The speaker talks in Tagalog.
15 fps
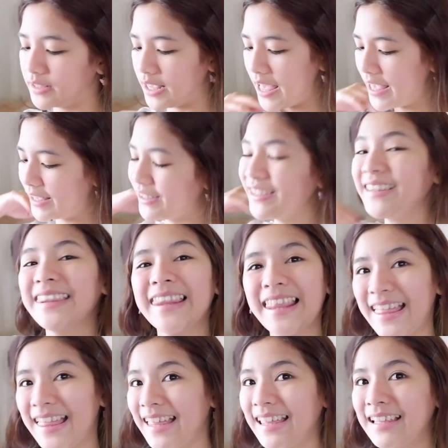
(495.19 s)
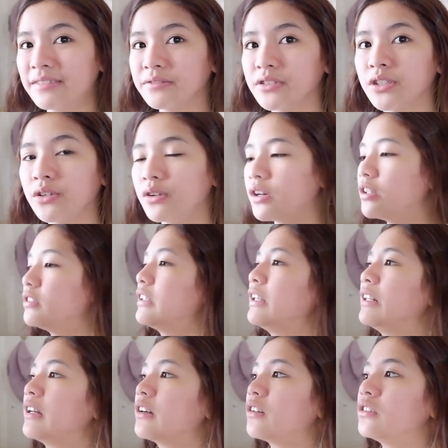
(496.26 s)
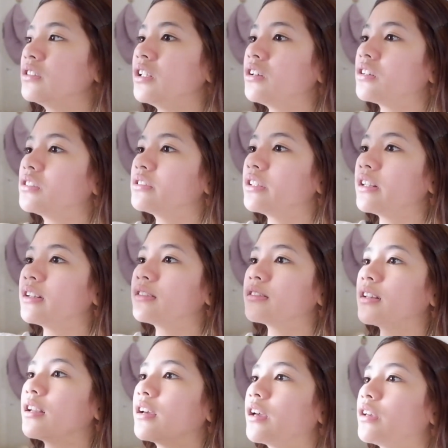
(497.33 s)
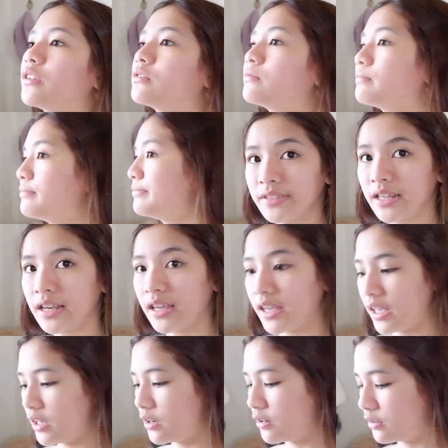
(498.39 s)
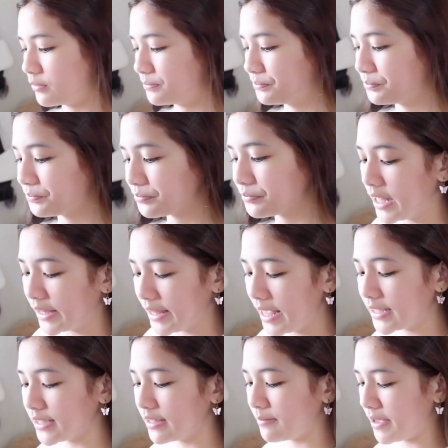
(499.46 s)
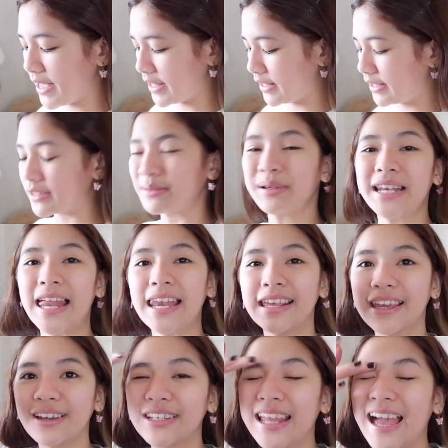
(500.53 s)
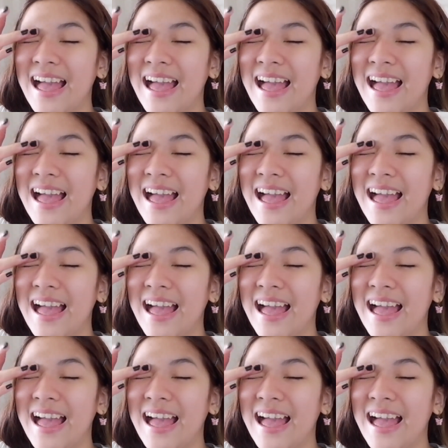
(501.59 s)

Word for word: Ayun lang. So, konti lang. Konti-konti lang talaga yung nilagay ko. Next naman is maglalagay ako ng